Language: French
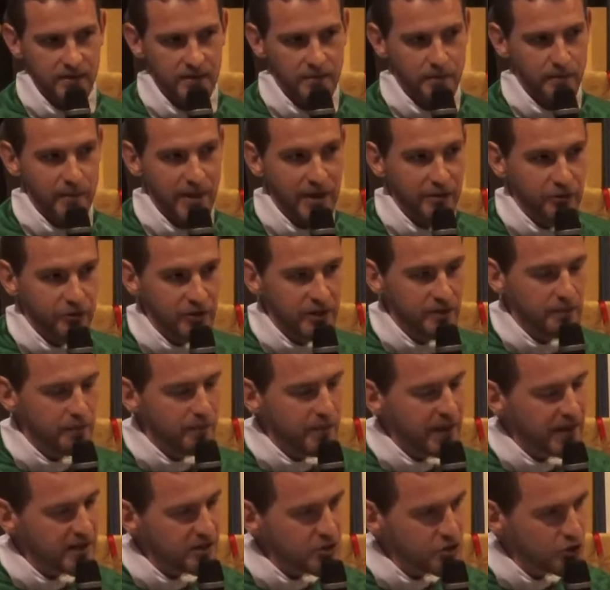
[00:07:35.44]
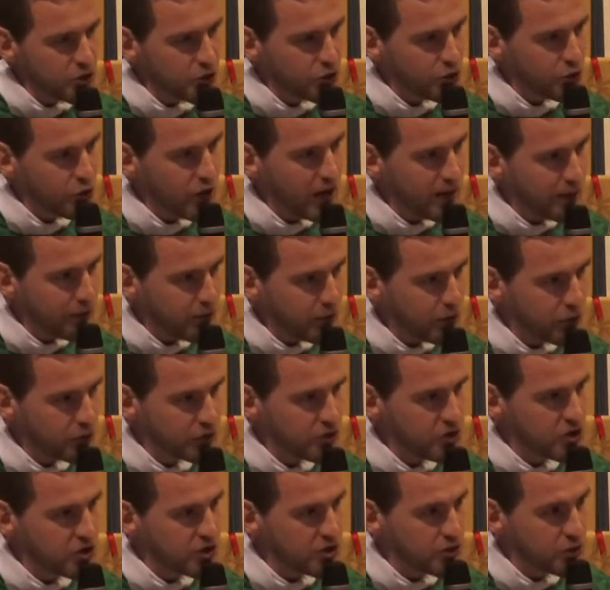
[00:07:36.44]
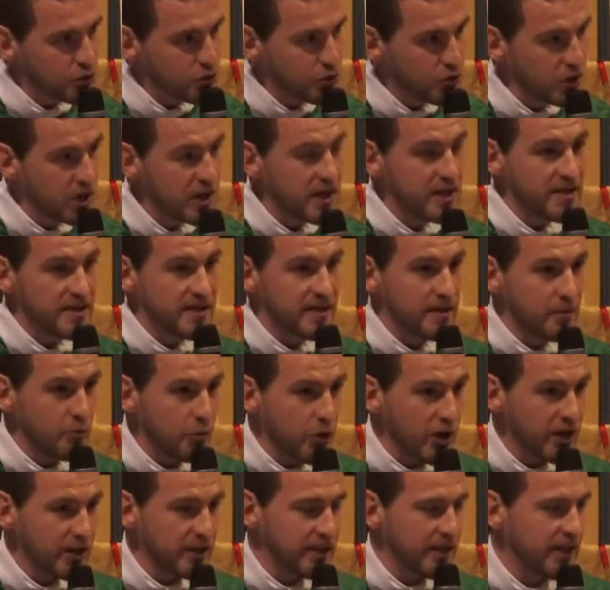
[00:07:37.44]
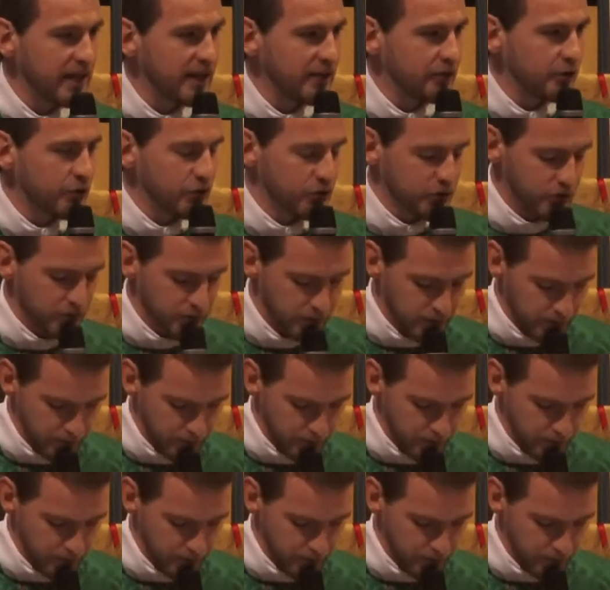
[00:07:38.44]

Ma vie, personne ne la prend, dit Jésus. C'est moi qui la donne.